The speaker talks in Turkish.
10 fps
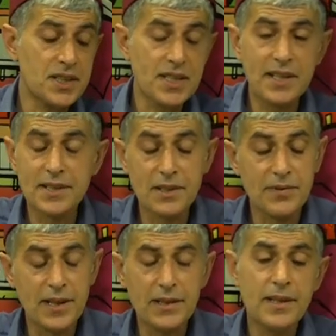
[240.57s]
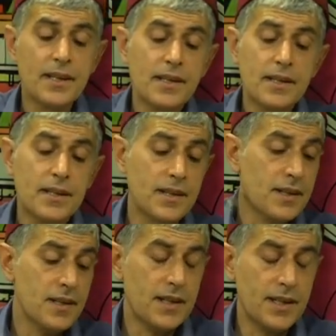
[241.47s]
yerlerde falan
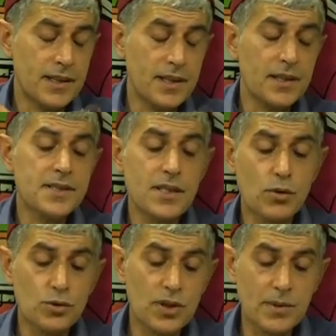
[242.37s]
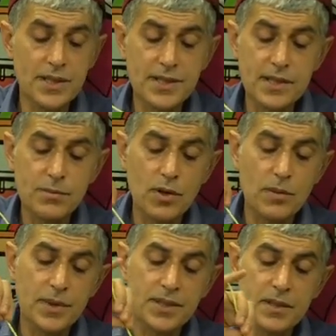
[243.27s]
e, yanınızda götürebilirsiniz. Böyle
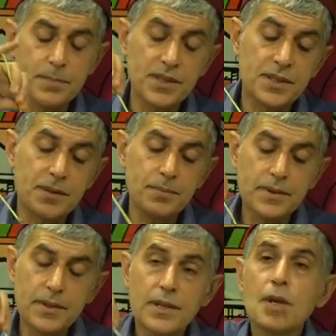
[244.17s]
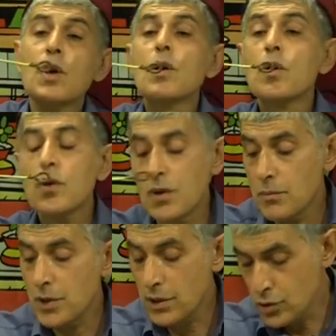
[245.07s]
batırıp batırıp
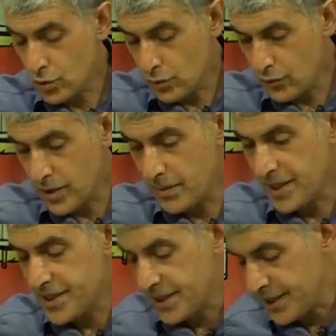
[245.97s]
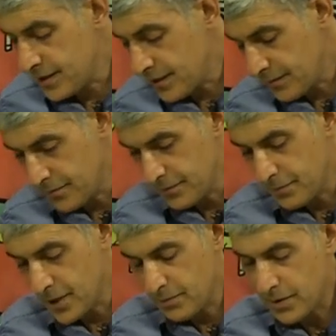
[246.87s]
baloncuk üfürebilirsiniz.
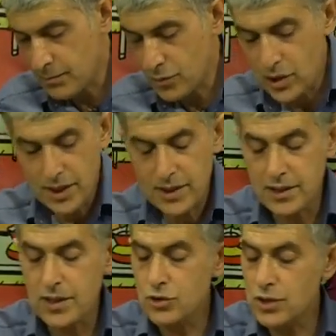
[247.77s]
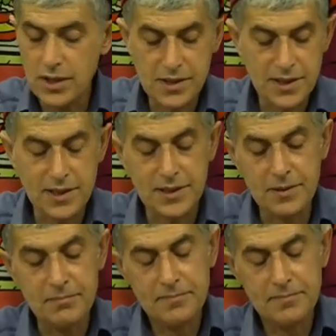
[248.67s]
Bakın ben bu şekilde daha önceden hazırladım.